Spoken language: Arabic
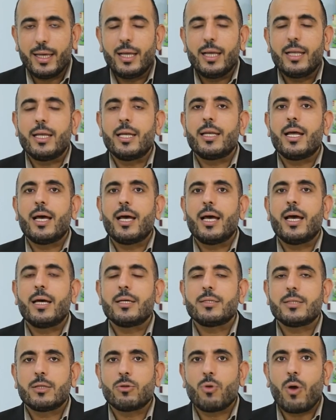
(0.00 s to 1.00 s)
لأنها
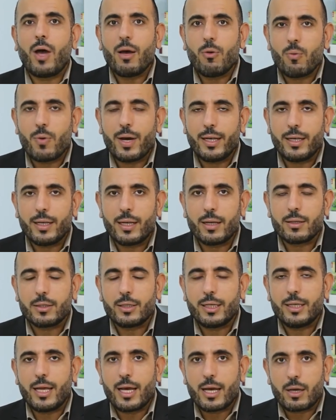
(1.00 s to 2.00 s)
ستحول
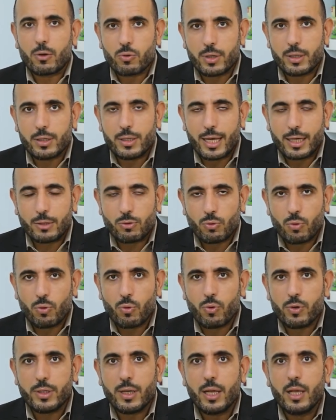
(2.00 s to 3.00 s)
إلى إلى
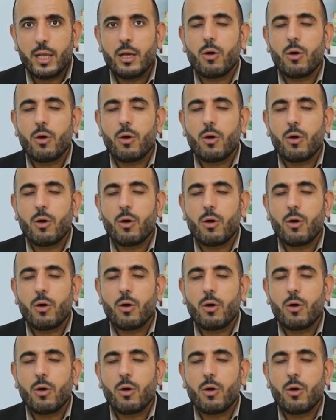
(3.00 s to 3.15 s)
دهون